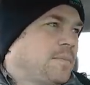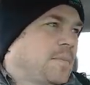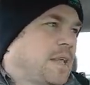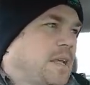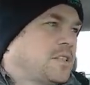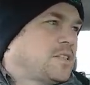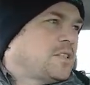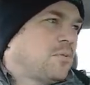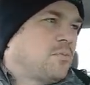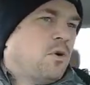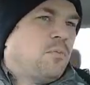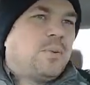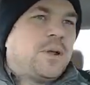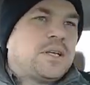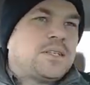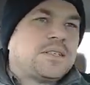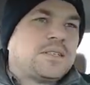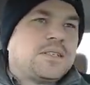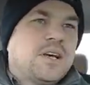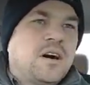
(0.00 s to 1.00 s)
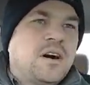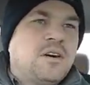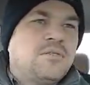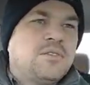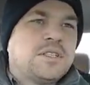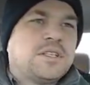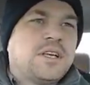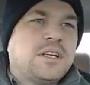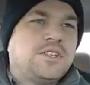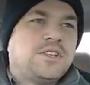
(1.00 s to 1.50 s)
Isso é uma opressão
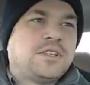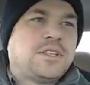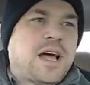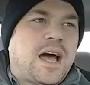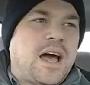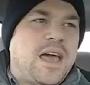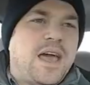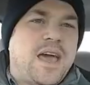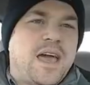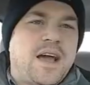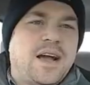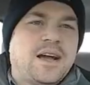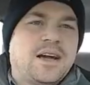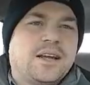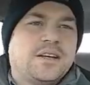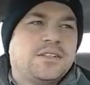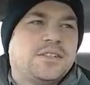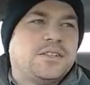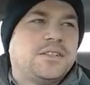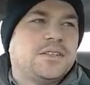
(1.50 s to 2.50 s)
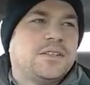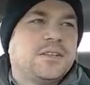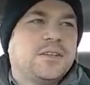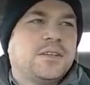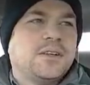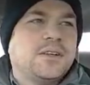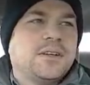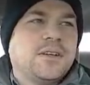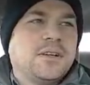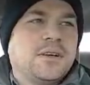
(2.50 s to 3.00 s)
você editar regras.
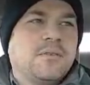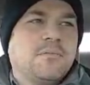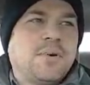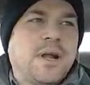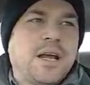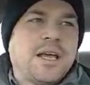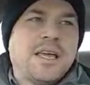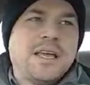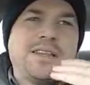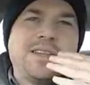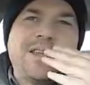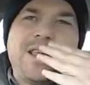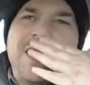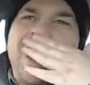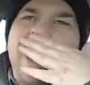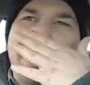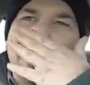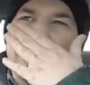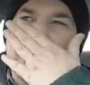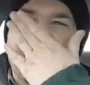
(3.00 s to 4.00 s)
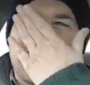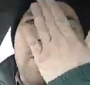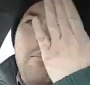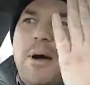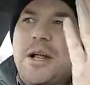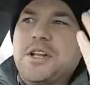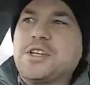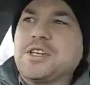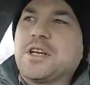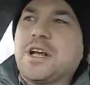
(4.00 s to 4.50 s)
Para que tem regra
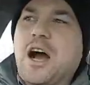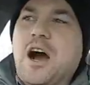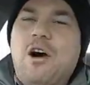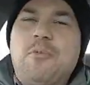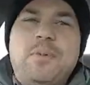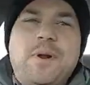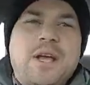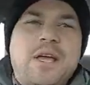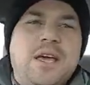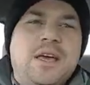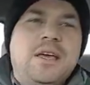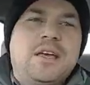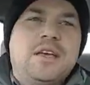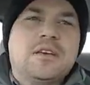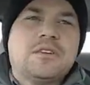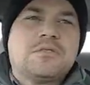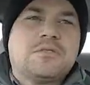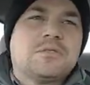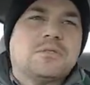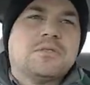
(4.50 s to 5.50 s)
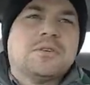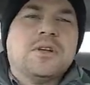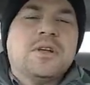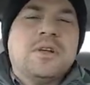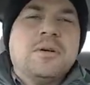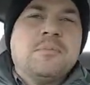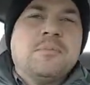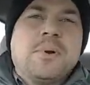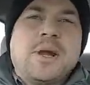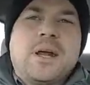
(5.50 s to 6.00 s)
gramatical? Para que isso?
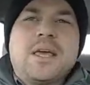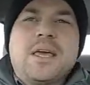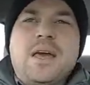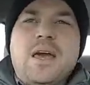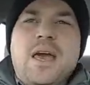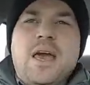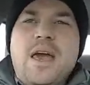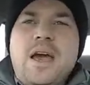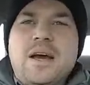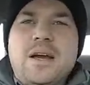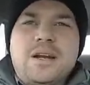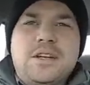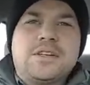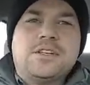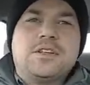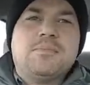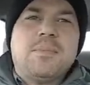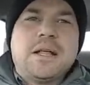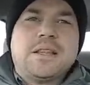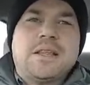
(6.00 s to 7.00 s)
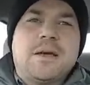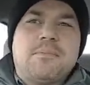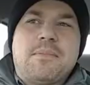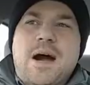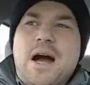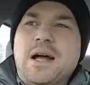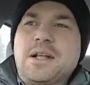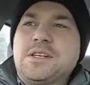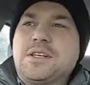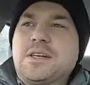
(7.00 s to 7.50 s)
Para que regra de
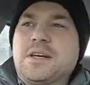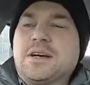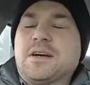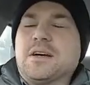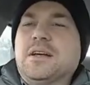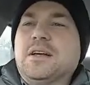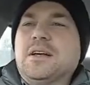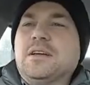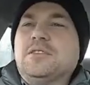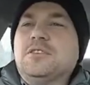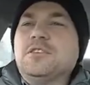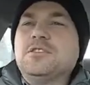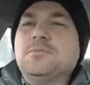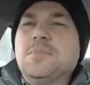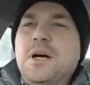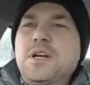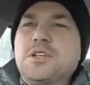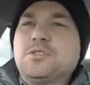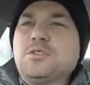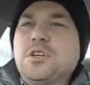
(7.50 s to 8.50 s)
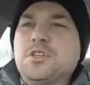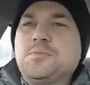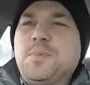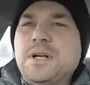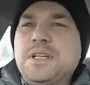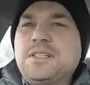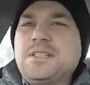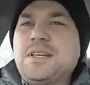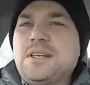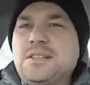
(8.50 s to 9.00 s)
matemática? 2 mais 2
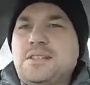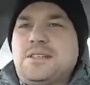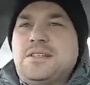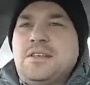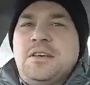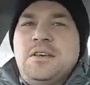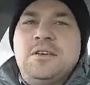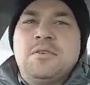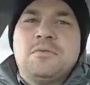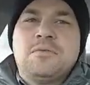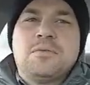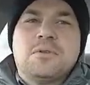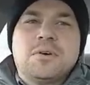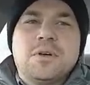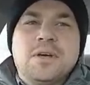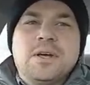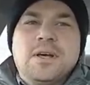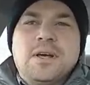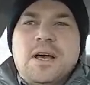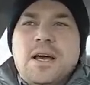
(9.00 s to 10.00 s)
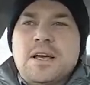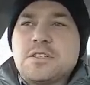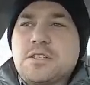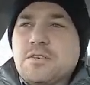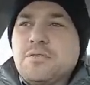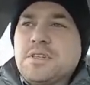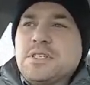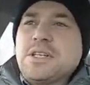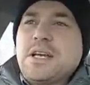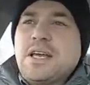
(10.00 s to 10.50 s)
pode ser 5. É só
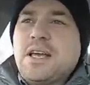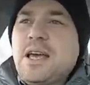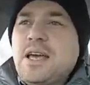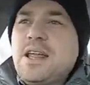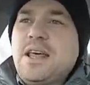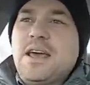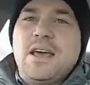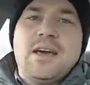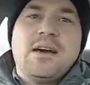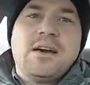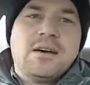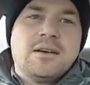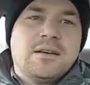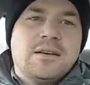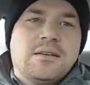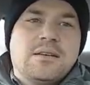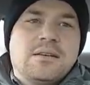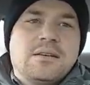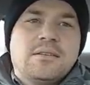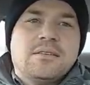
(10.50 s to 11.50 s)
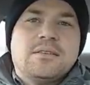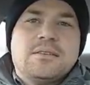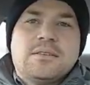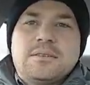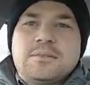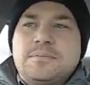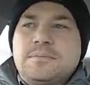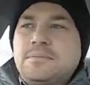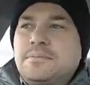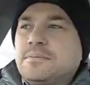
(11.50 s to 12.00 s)
você querer.
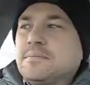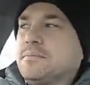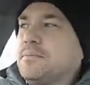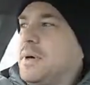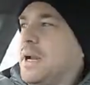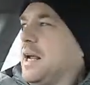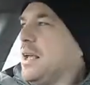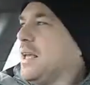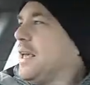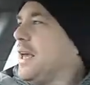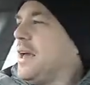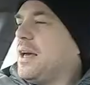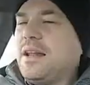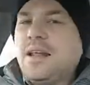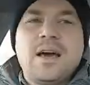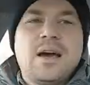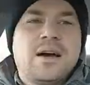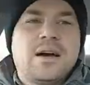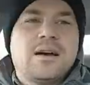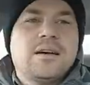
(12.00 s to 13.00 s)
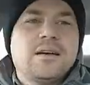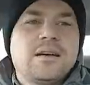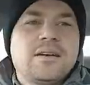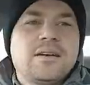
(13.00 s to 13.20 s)
Para que, né?